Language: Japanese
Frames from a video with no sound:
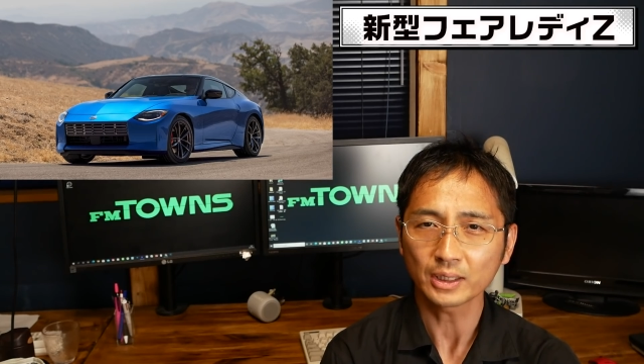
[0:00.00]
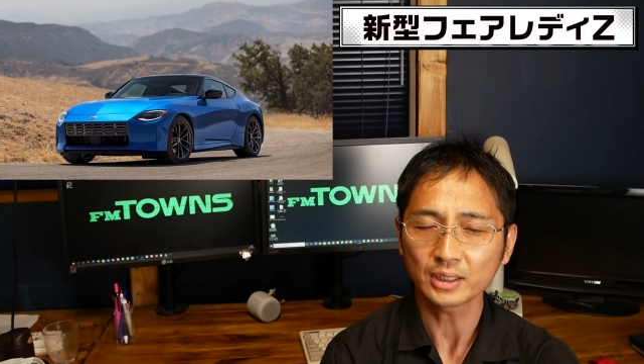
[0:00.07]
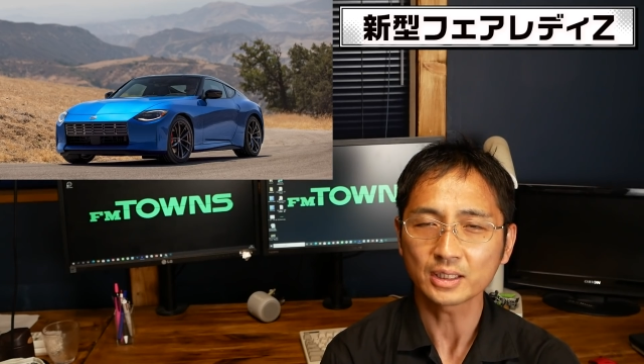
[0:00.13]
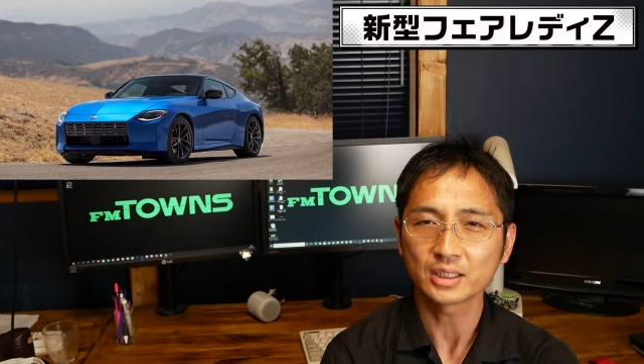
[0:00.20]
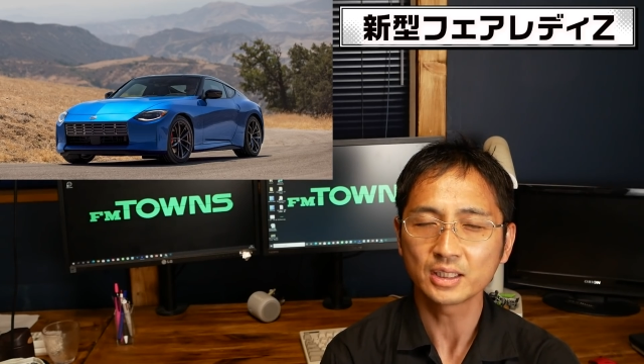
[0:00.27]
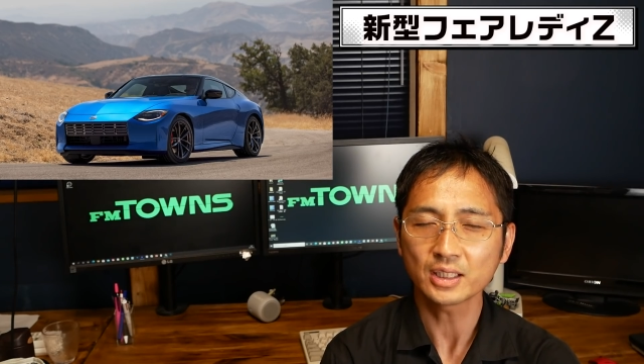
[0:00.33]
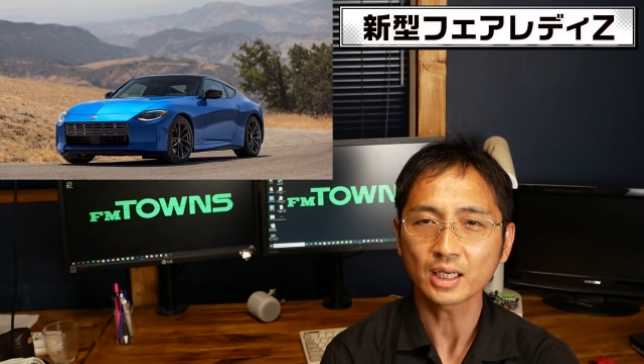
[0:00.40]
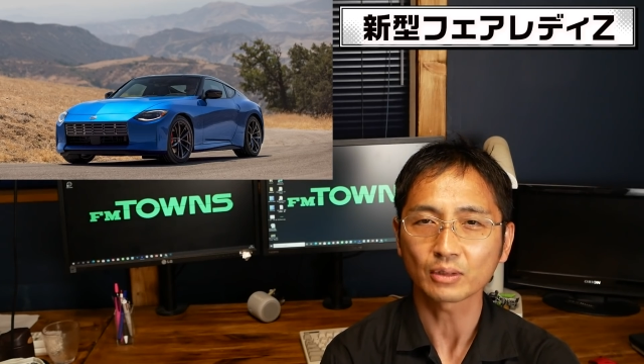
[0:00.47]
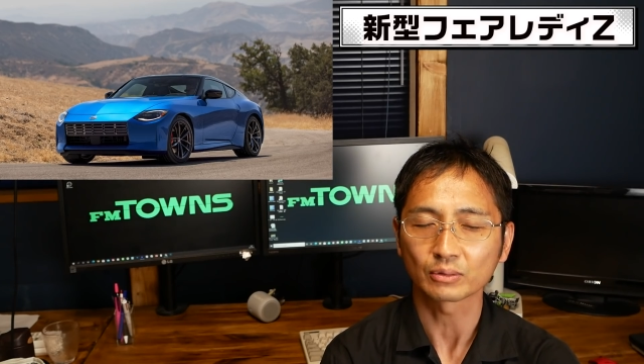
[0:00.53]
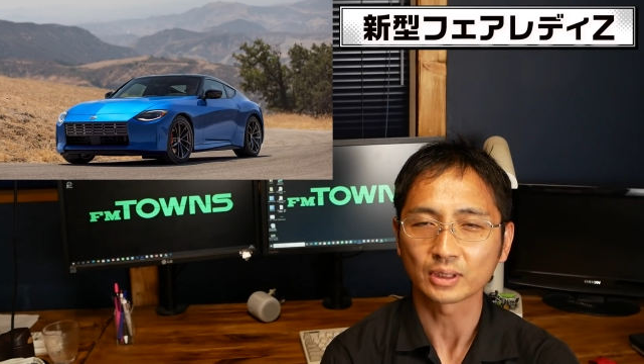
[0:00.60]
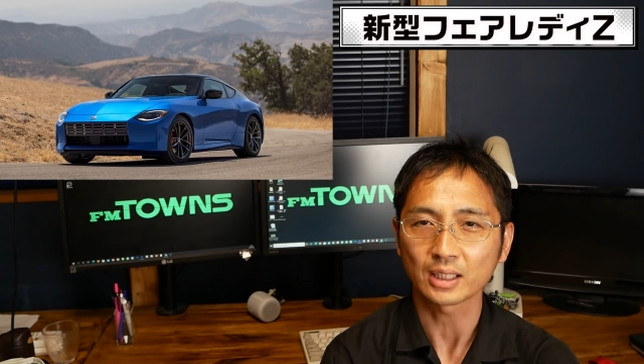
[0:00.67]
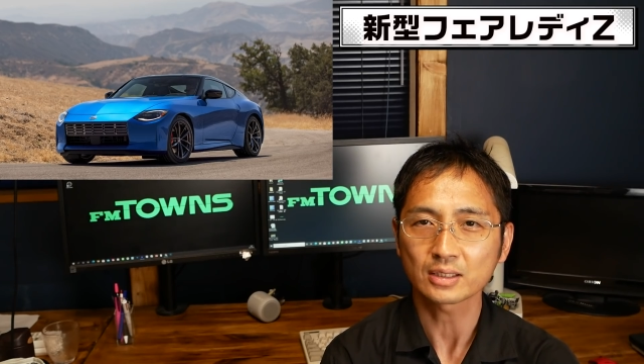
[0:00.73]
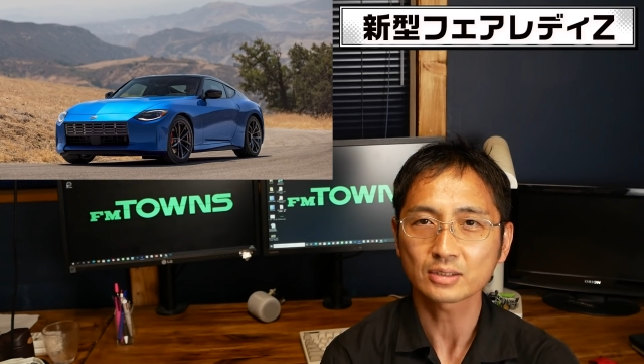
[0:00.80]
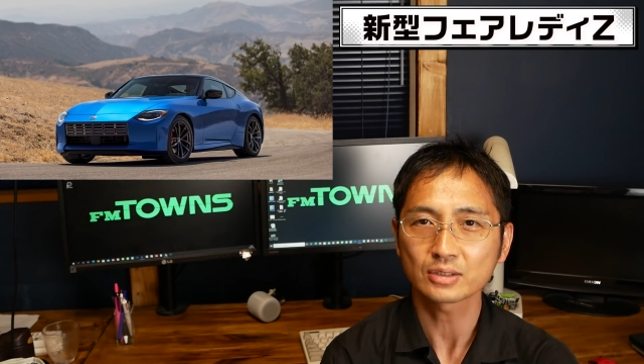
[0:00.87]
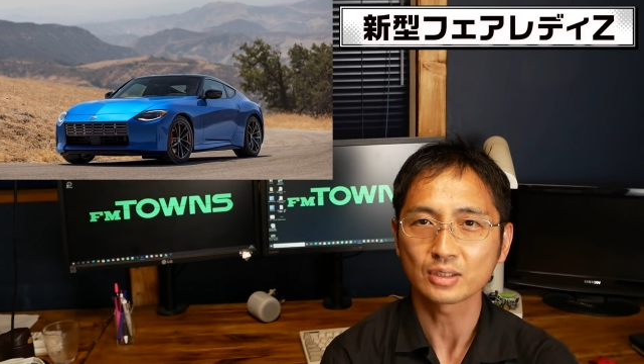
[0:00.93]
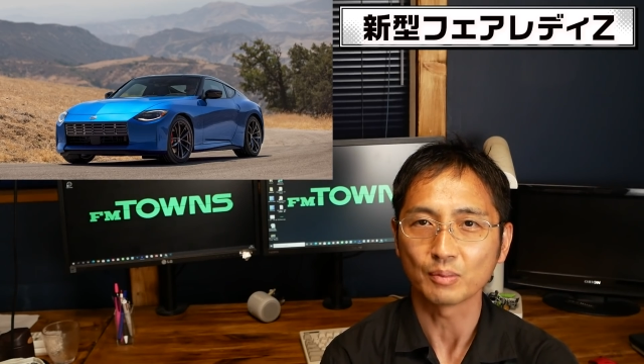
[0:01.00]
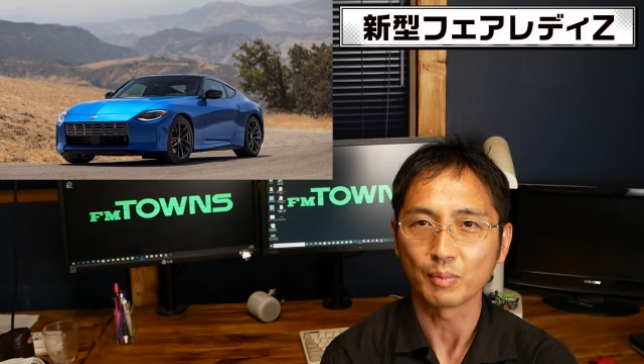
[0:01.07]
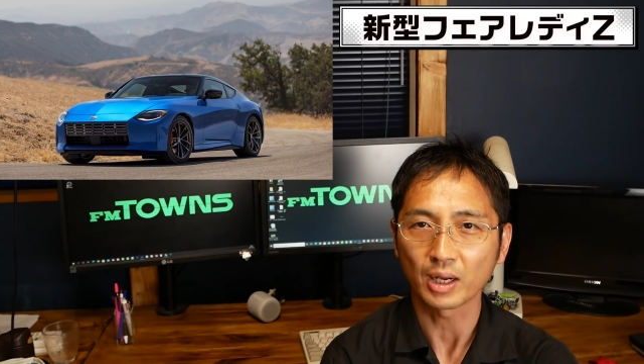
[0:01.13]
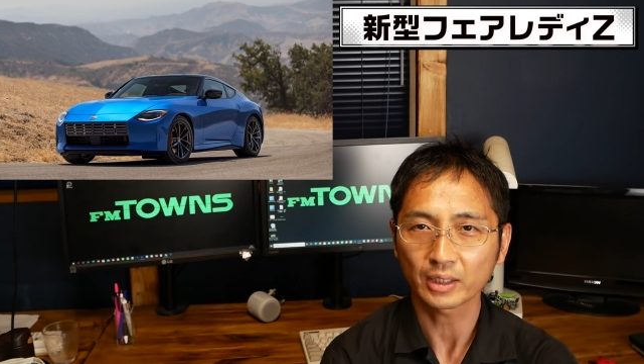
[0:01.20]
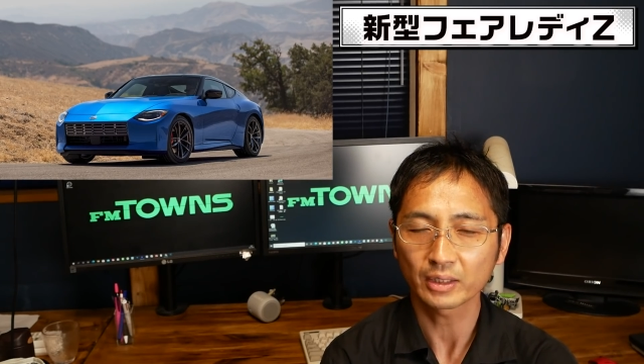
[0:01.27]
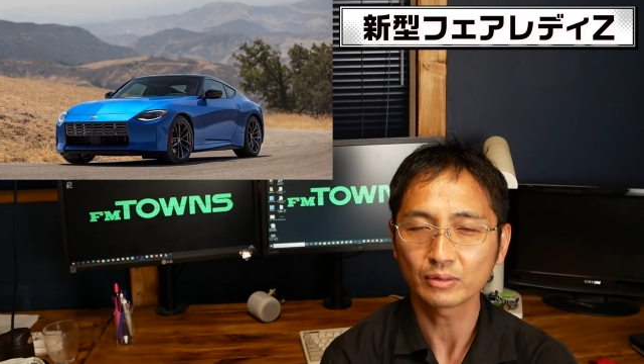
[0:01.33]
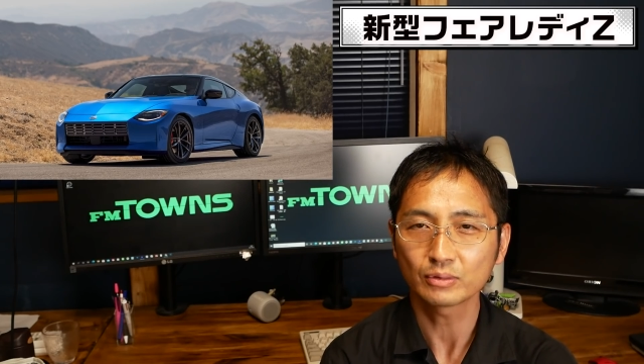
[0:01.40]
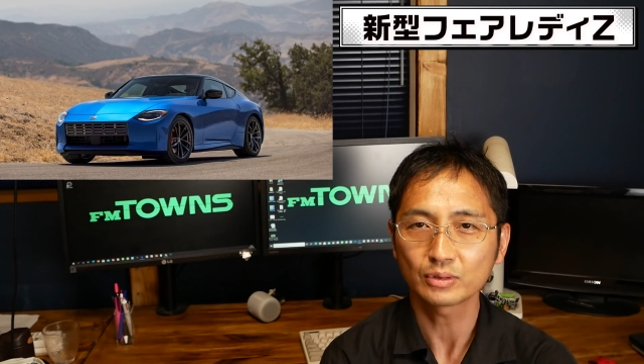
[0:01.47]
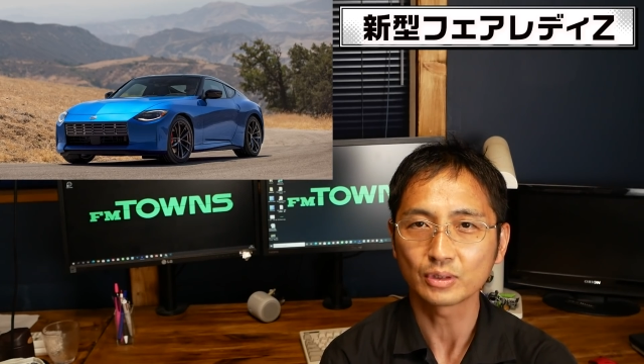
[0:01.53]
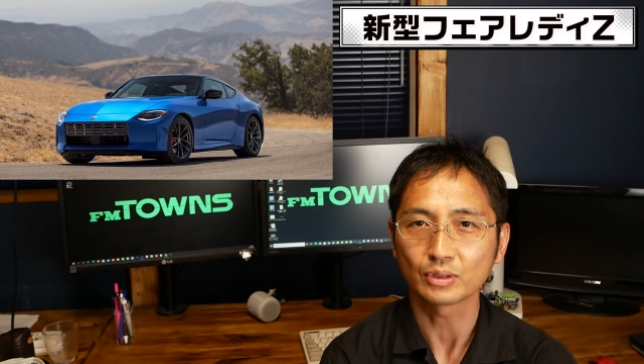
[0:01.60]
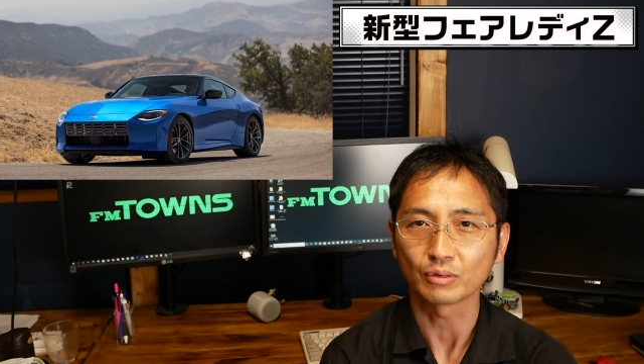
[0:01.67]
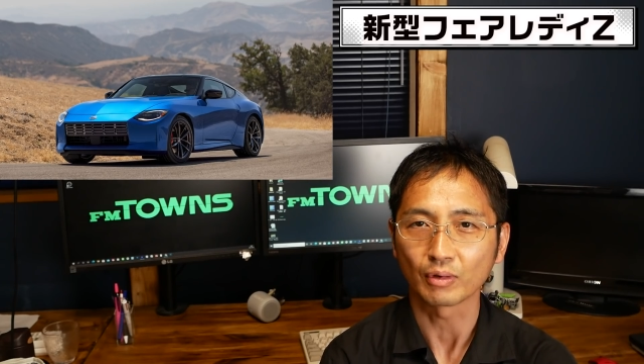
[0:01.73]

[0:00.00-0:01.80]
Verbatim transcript: にギアの段数で負けるっていう